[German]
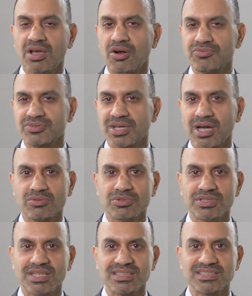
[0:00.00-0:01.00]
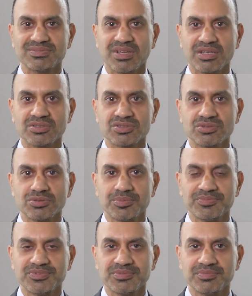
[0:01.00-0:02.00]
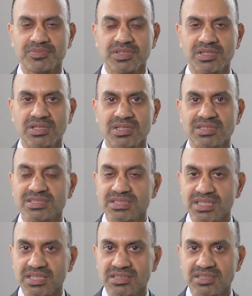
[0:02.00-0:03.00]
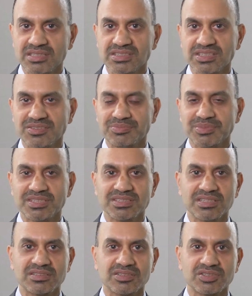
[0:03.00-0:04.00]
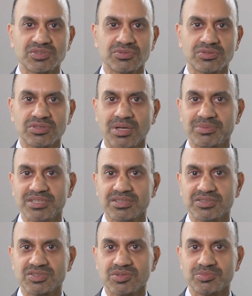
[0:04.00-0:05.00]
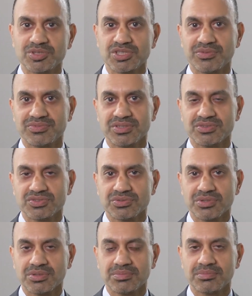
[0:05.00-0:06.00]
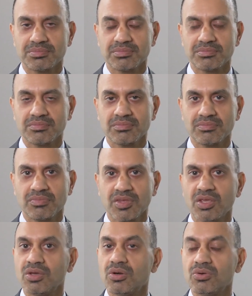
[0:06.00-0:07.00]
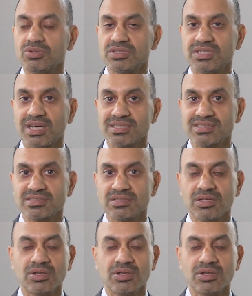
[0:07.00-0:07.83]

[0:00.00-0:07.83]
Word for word: auf Tagungen Netzwerke zu knüpfen, sich intensiv mit Dissertation und Habilitation beschäftigen zu können. Und das